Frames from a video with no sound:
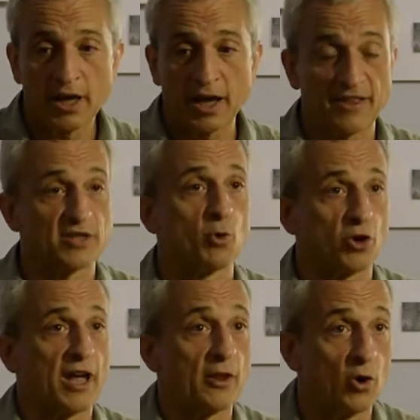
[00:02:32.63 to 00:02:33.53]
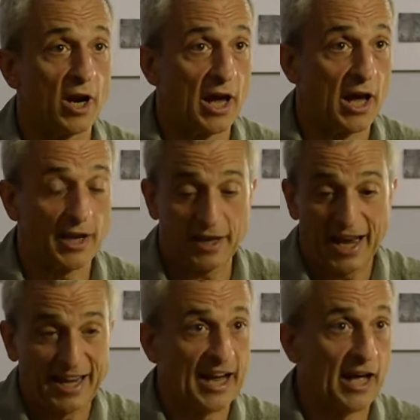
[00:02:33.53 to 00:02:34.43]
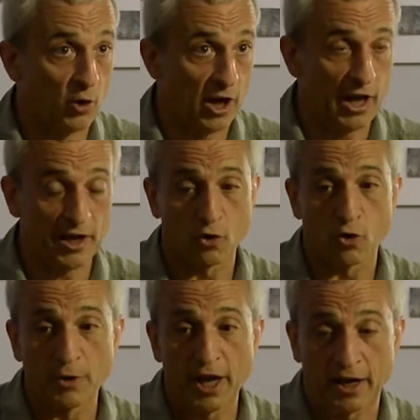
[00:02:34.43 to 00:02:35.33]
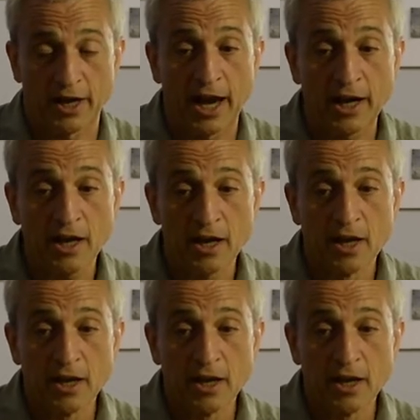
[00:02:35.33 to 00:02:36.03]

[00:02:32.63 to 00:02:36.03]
que ha desbordado a la, y ha negado a la economía real